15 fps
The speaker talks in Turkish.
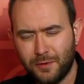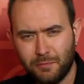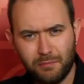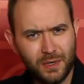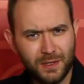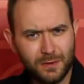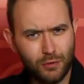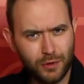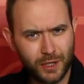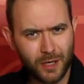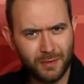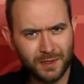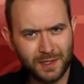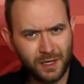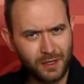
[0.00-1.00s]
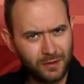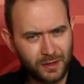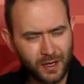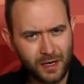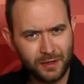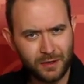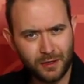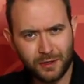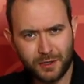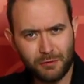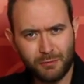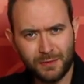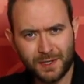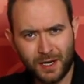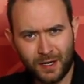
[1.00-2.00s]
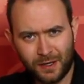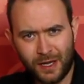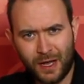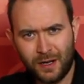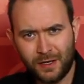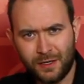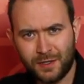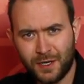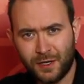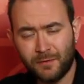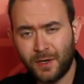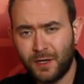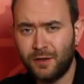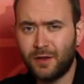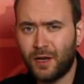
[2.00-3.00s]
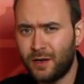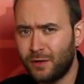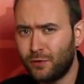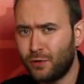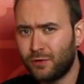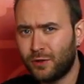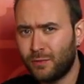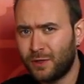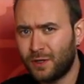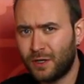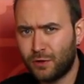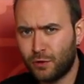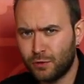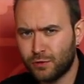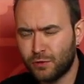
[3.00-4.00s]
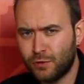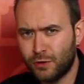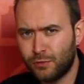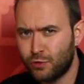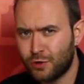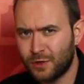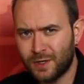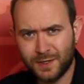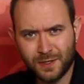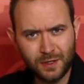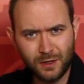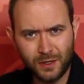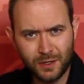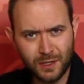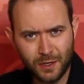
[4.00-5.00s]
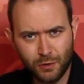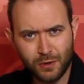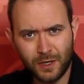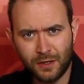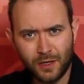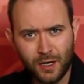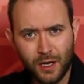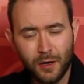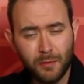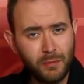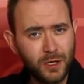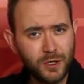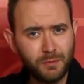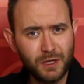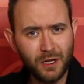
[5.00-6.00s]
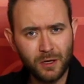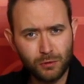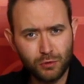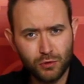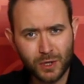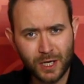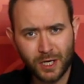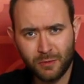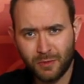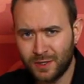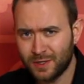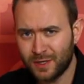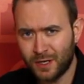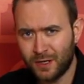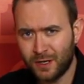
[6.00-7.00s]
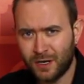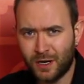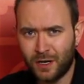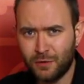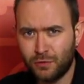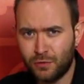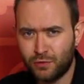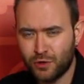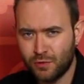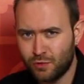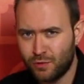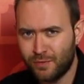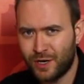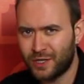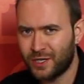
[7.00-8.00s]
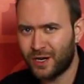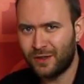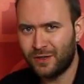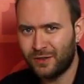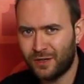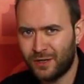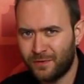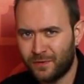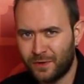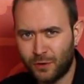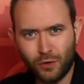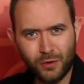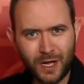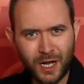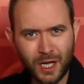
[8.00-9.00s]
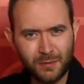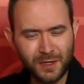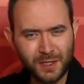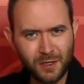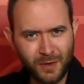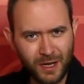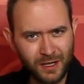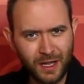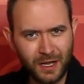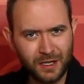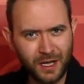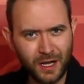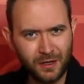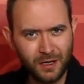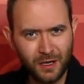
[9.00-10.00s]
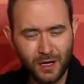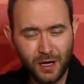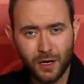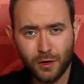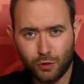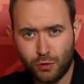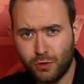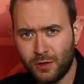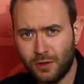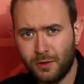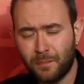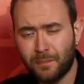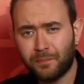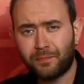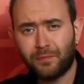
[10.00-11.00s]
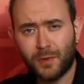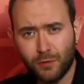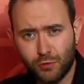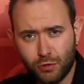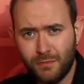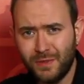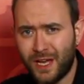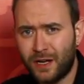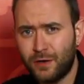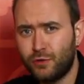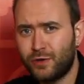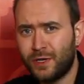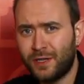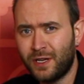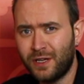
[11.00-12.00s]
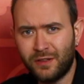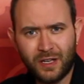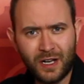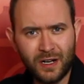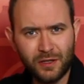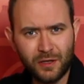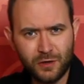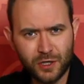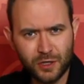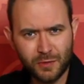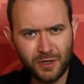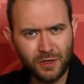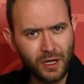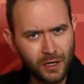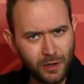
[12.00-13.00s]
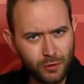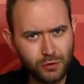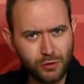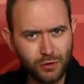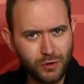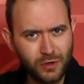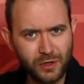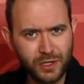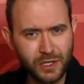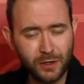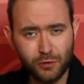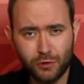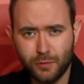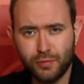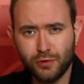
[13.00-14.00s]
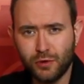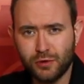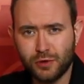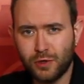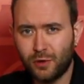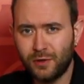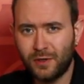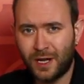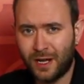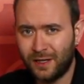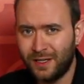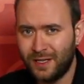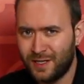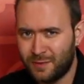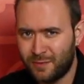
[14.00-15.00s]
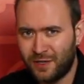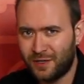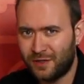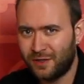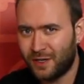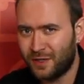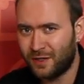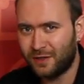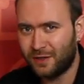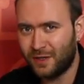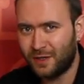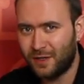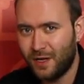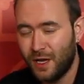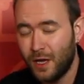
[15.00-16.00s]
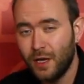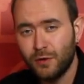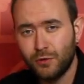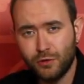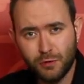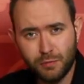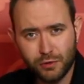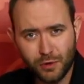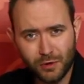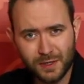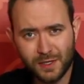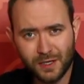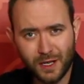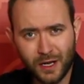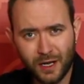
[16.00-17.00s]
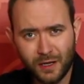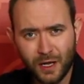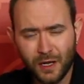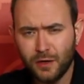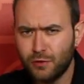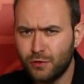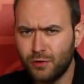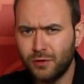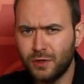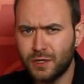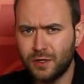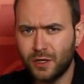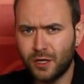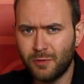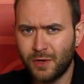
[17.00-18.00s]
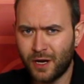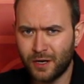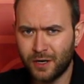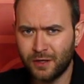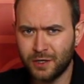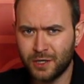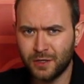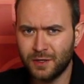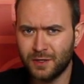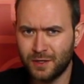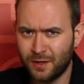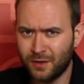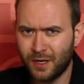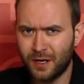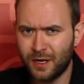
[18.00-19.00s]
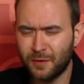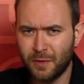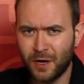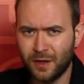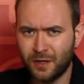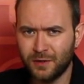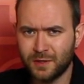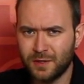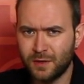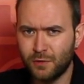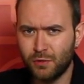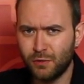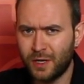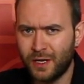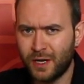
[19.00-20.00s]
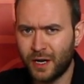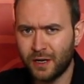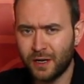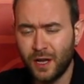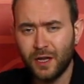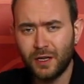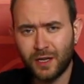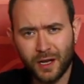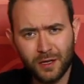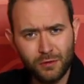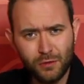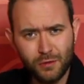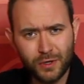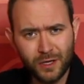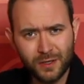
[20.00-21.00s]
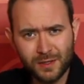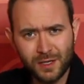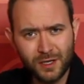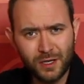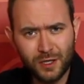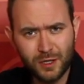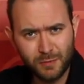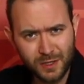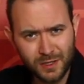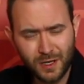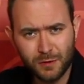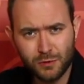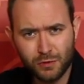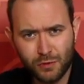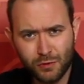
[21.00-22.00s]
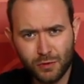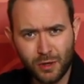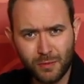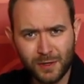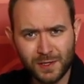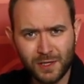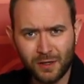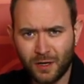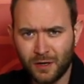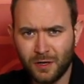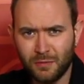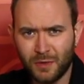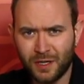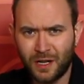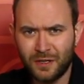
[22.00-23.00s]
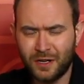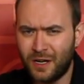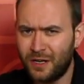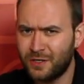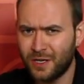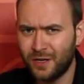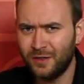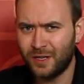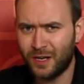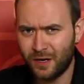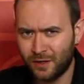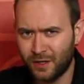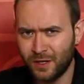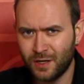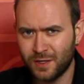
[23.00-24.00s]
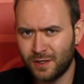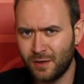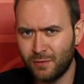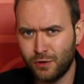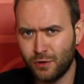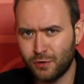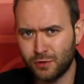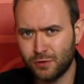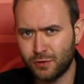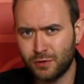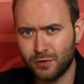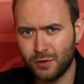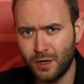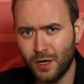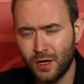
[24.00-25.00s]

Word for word: Biz ülkemizde internet erişimimizi engelleyecek ve internet ortamındaki özgürlüğümüzü kısıtlayacak olan 5651 sayılı kanunun Cumhurbaşkanlığı tarafından onaylanmasını beklerken Google tüm yer kürede internet erişimini daha özgür kılacak uProxy adlı hizmetini tanıttı. uProxy ile yurt dışındaki bir arkadaşınızın internet bağlantısını kullanarak kendi ülkenizdeki hiçbir sansür uygulamasına takılmadan rahatça internette gezinebiliyorsunuz.